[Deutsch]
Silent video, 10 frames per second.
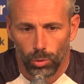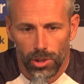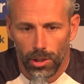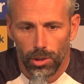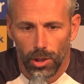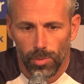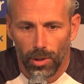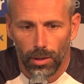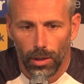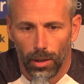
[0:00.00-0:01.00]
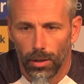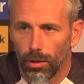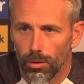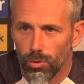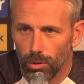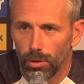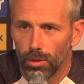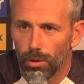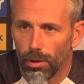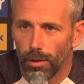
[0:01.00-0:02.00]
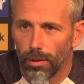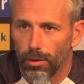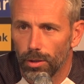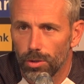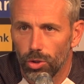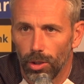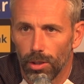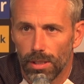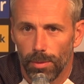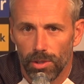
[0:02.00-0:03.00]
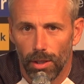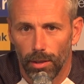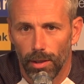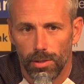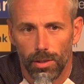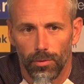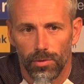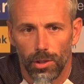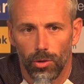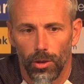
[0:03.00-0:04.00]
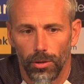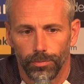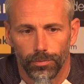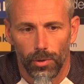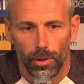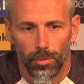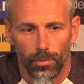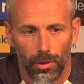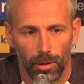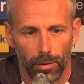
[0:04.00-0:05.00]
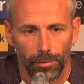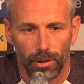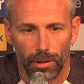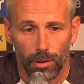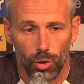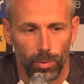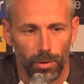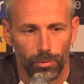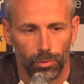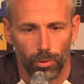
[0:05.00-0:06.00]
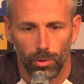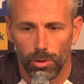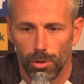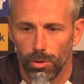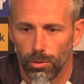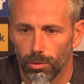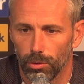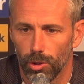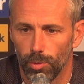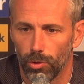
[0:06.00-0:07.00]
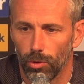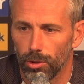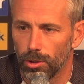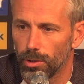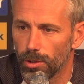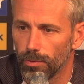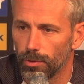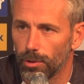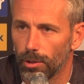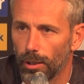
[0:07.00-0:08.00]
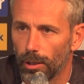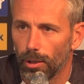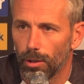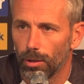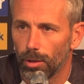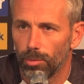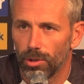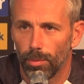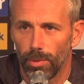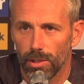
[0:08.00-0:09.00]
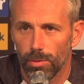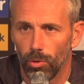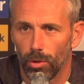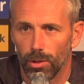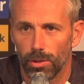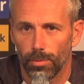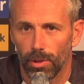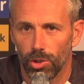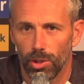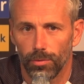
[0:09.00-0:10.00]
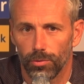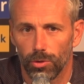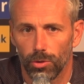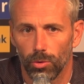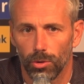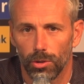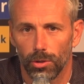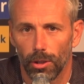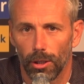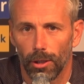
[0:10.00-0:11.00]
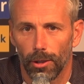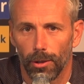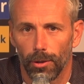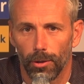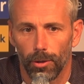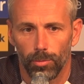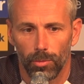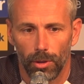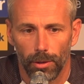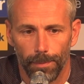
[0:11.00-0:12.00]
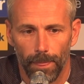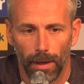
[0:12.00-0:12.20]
Grundsätzlich erstmal gar keine, sondern äh, jetzt steht Samstag 1. FC Köln, ähm, äh, wichtiges Spiel für uns und das bedeutet, dass wir äh, mit der bestmöglichsten Mannschaft dort ähm, äh,